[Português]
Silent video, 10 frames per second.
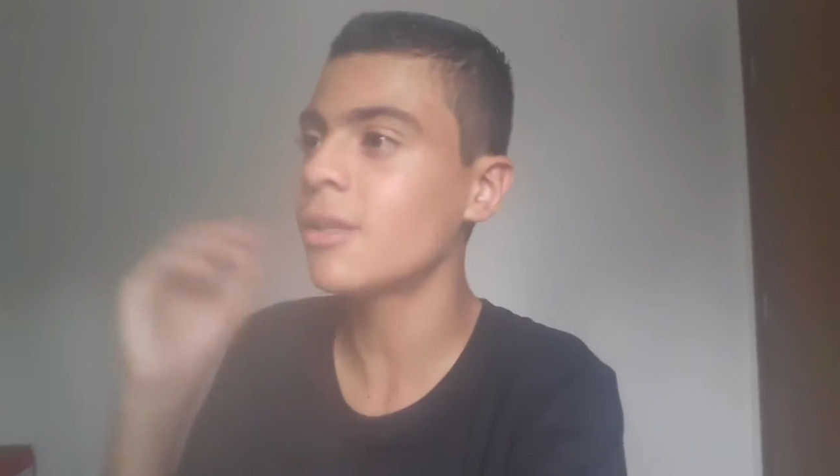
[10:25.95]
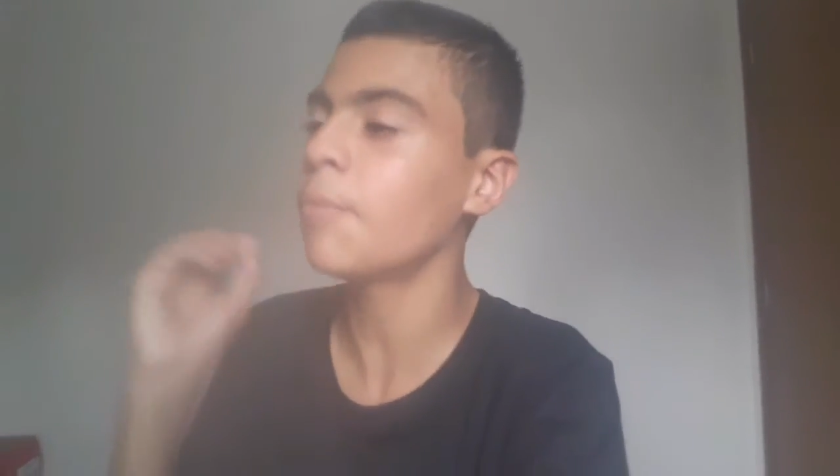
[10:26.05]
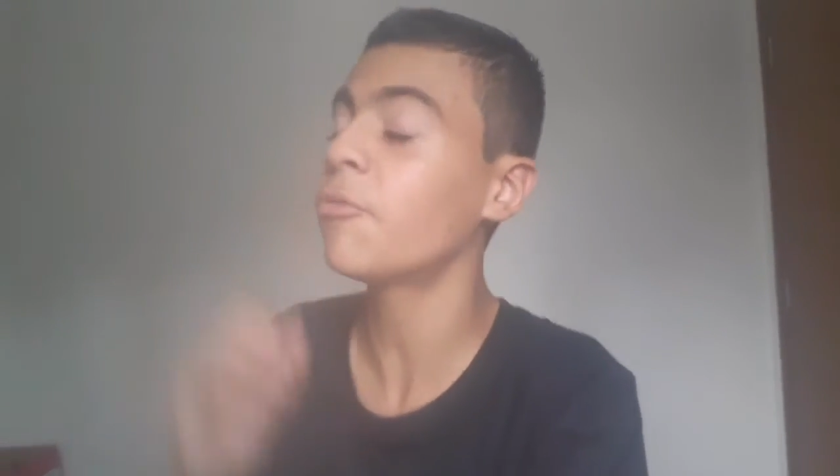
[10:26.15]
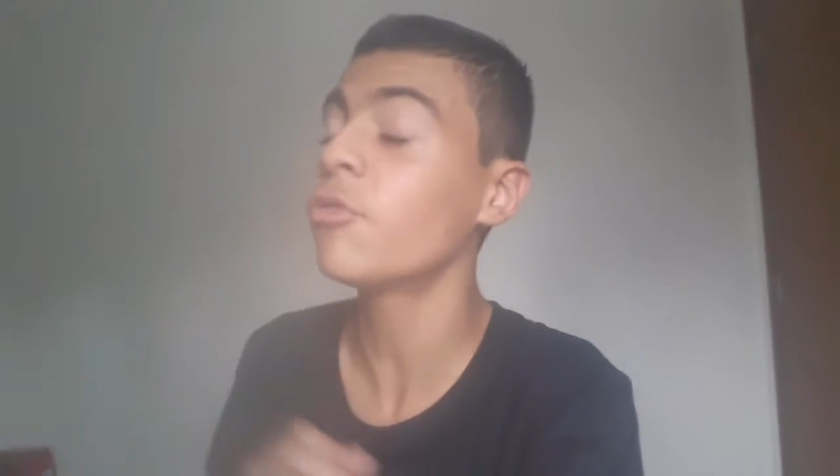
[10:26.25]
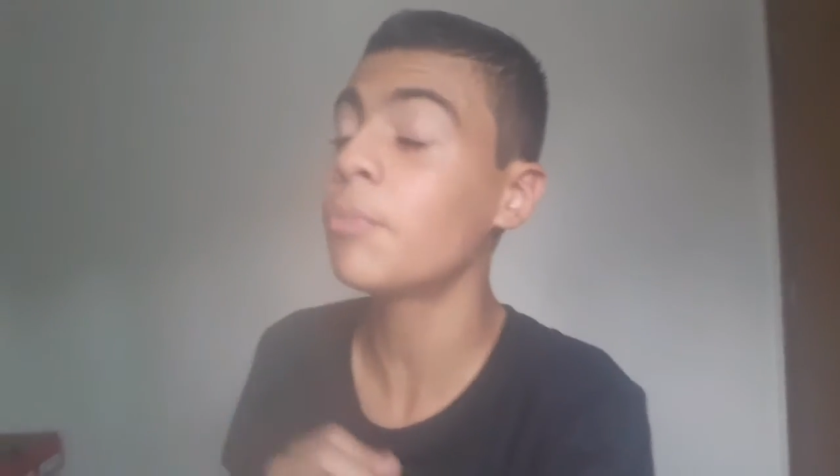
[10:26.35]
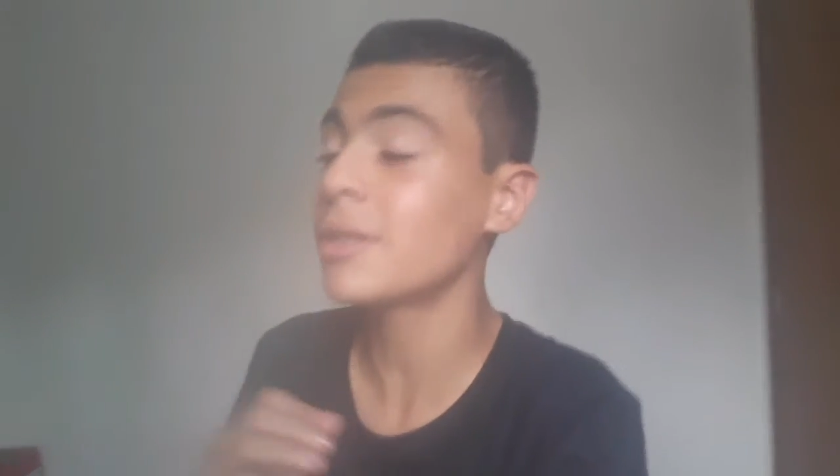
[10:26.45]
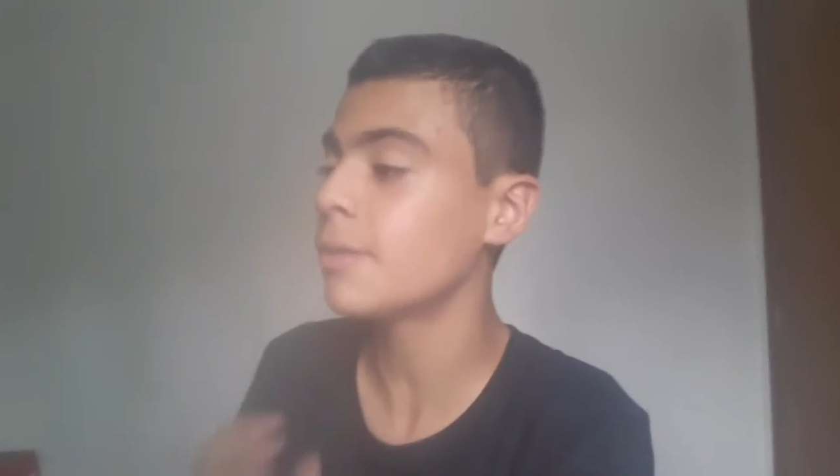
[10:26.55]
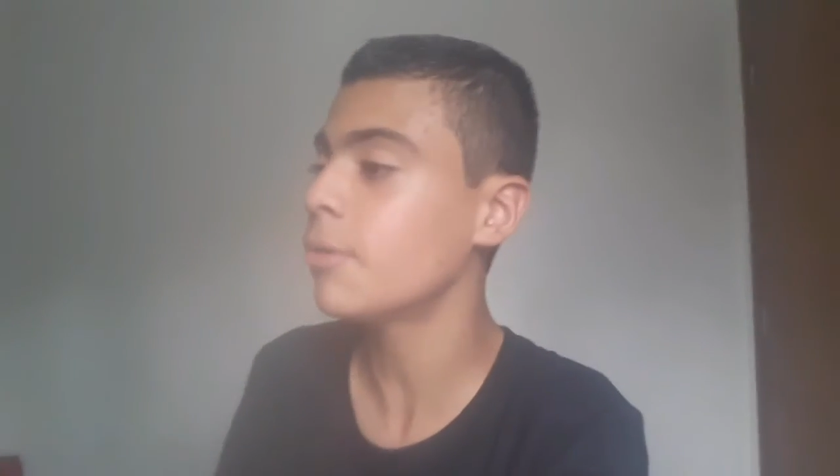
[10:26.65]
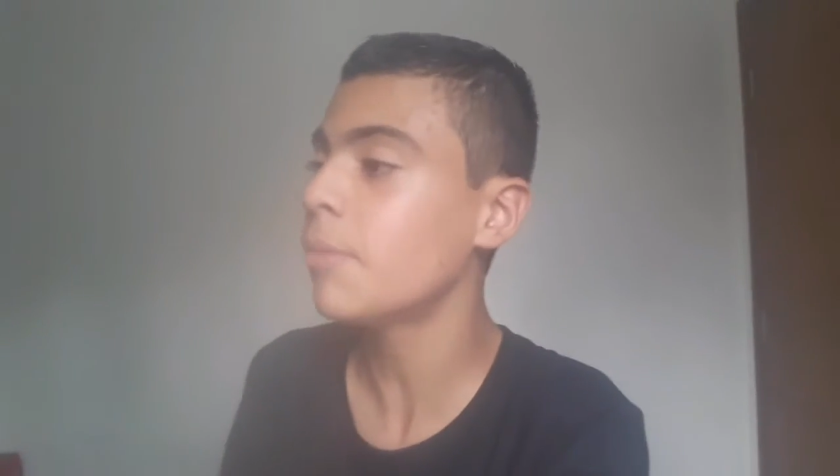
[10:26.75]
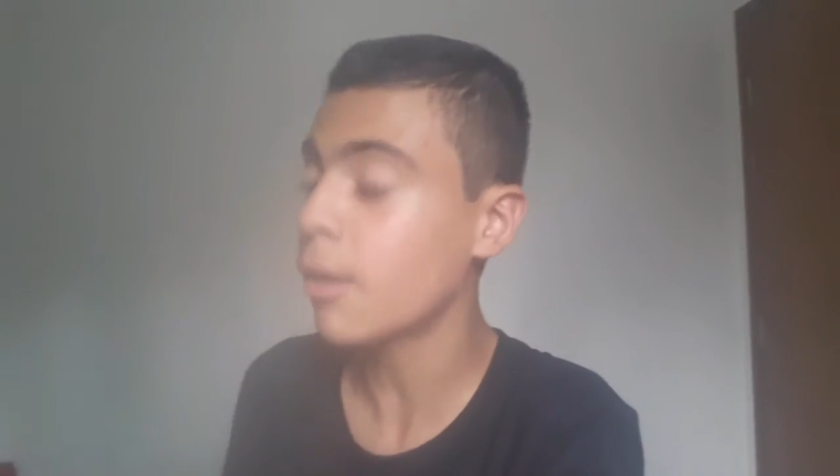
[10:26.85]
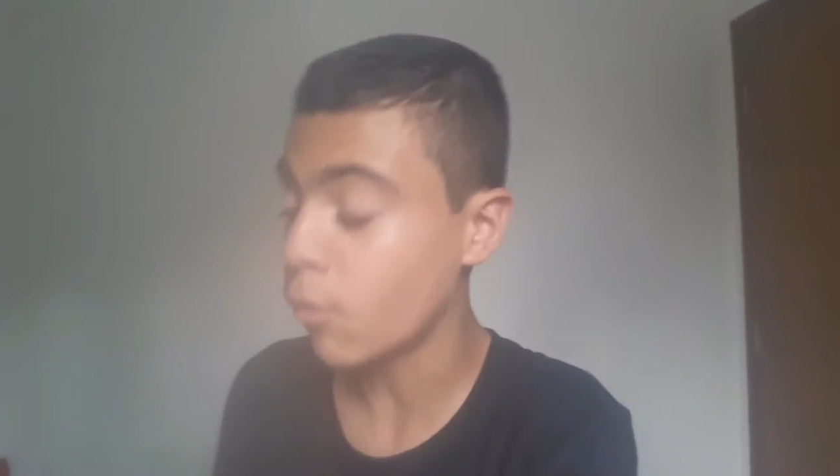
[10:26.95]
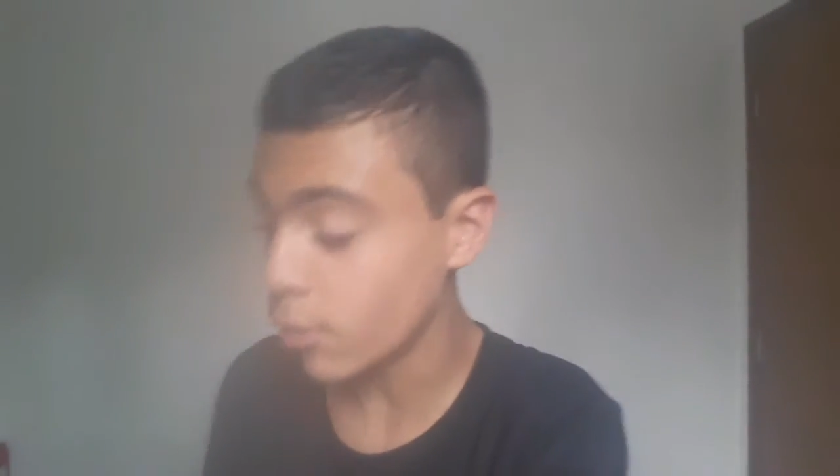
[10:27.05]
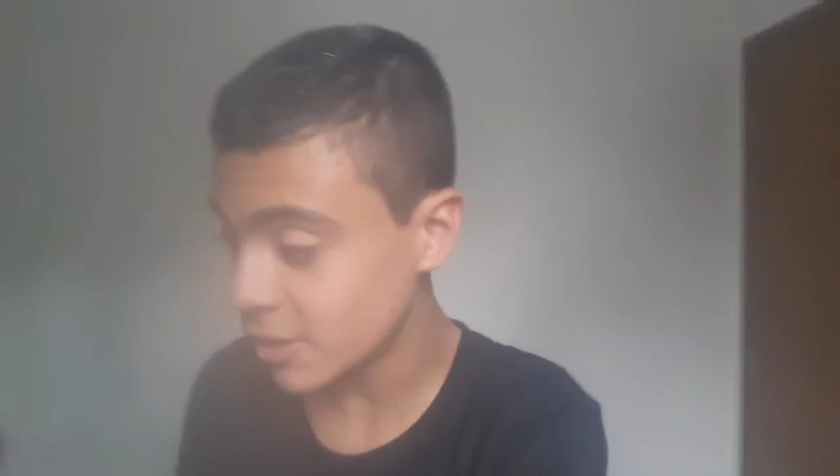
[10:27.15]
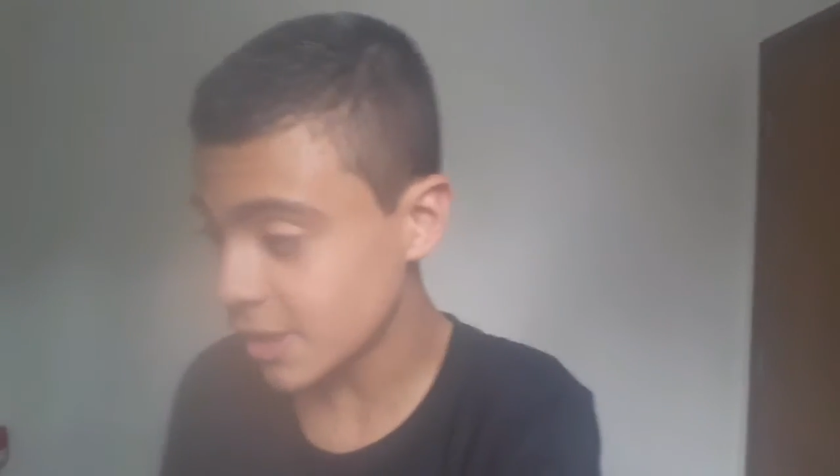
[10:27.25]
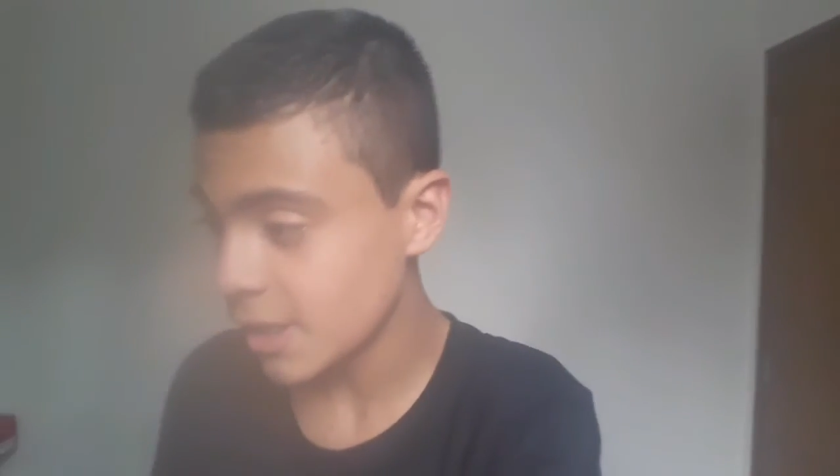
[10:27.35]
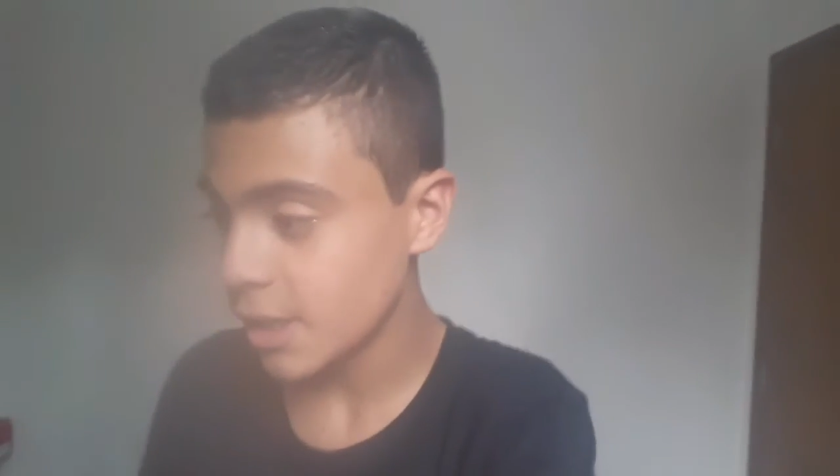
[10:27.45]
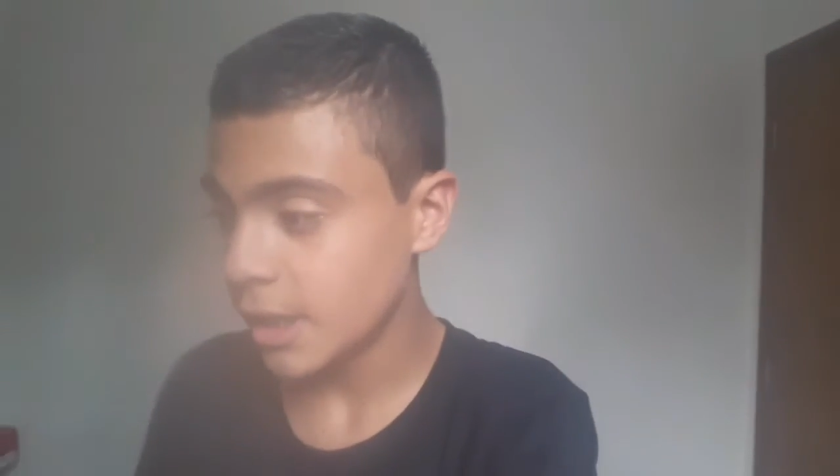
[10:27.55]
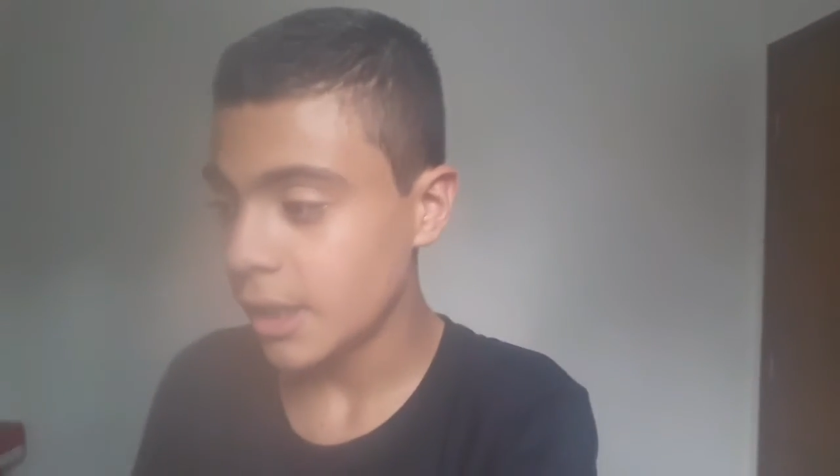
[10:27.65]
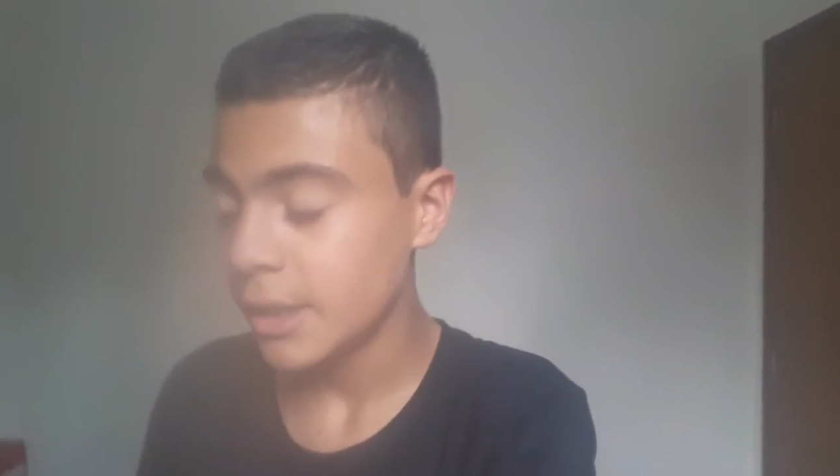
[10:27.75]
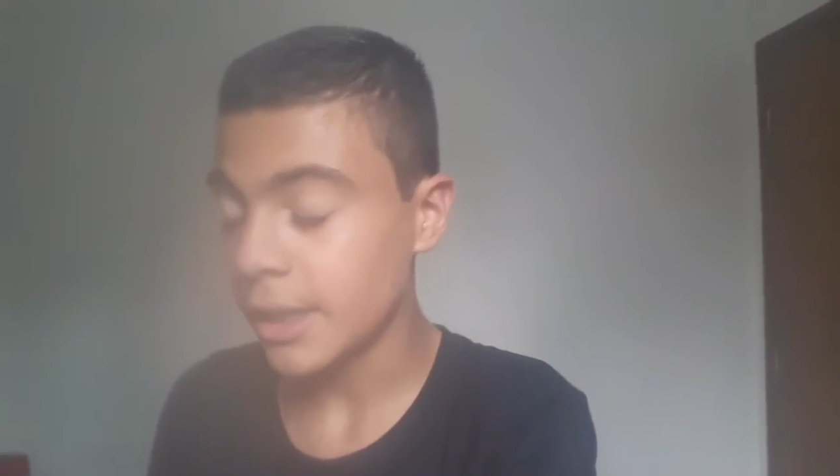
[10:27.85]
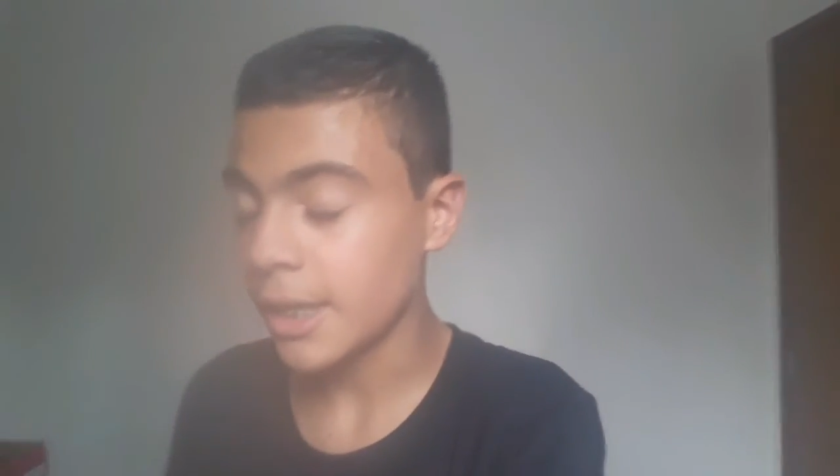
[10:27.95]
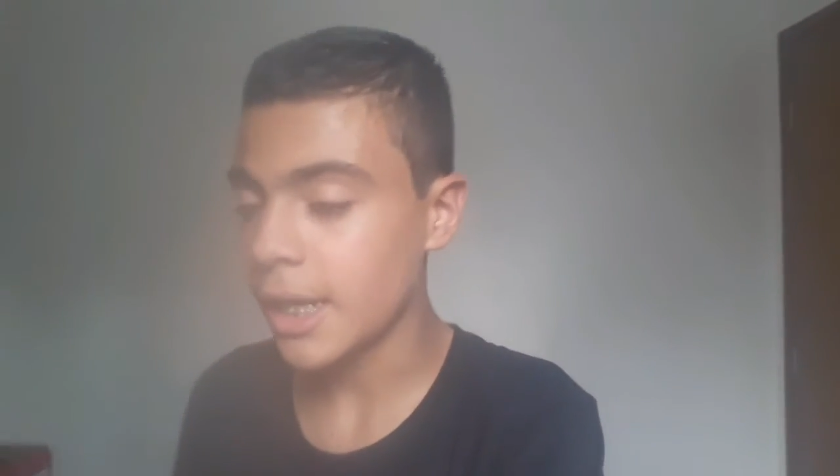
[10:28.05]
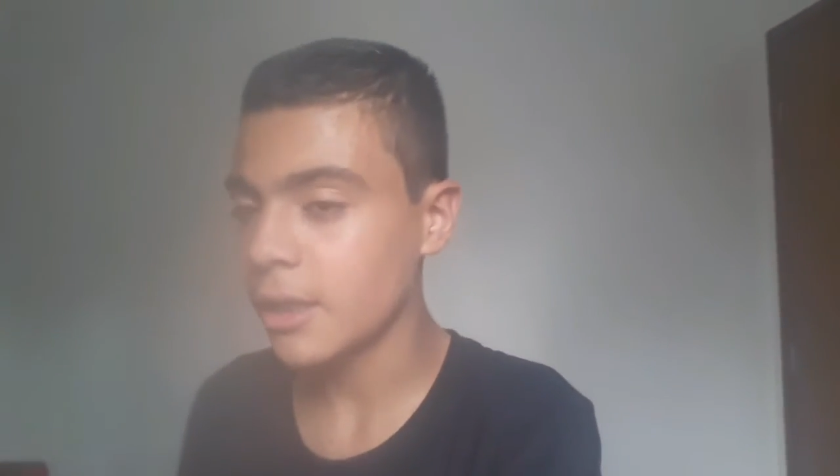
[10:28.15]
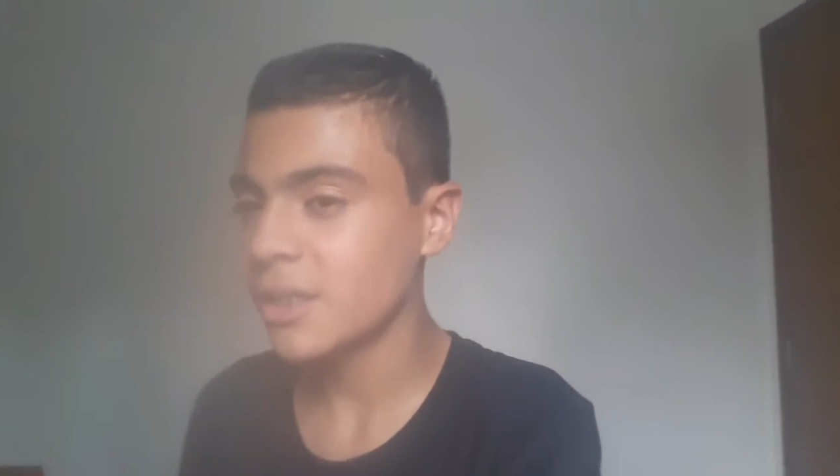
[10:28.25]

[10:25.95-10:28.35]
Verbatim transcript: tempo eu fui perceber uma coisa, tá ligado?